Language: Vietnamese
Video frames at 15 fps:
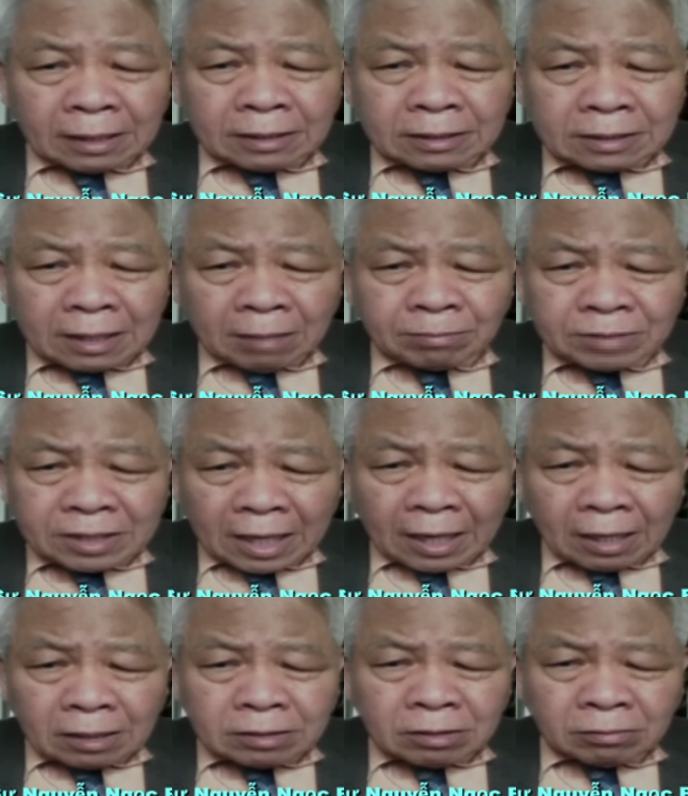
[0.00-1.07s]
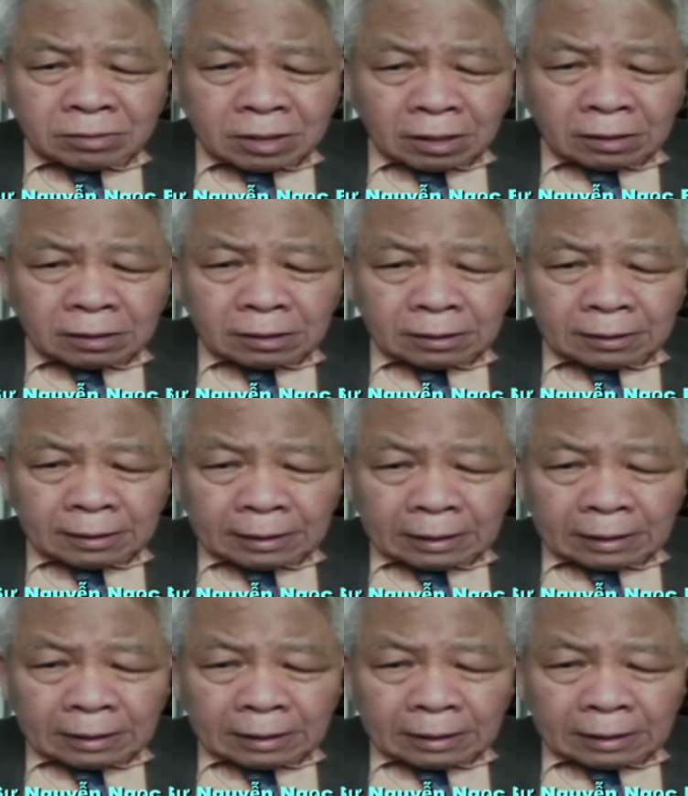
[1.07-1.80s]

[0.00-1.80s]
các anh chị em trẻ ở trong nước đó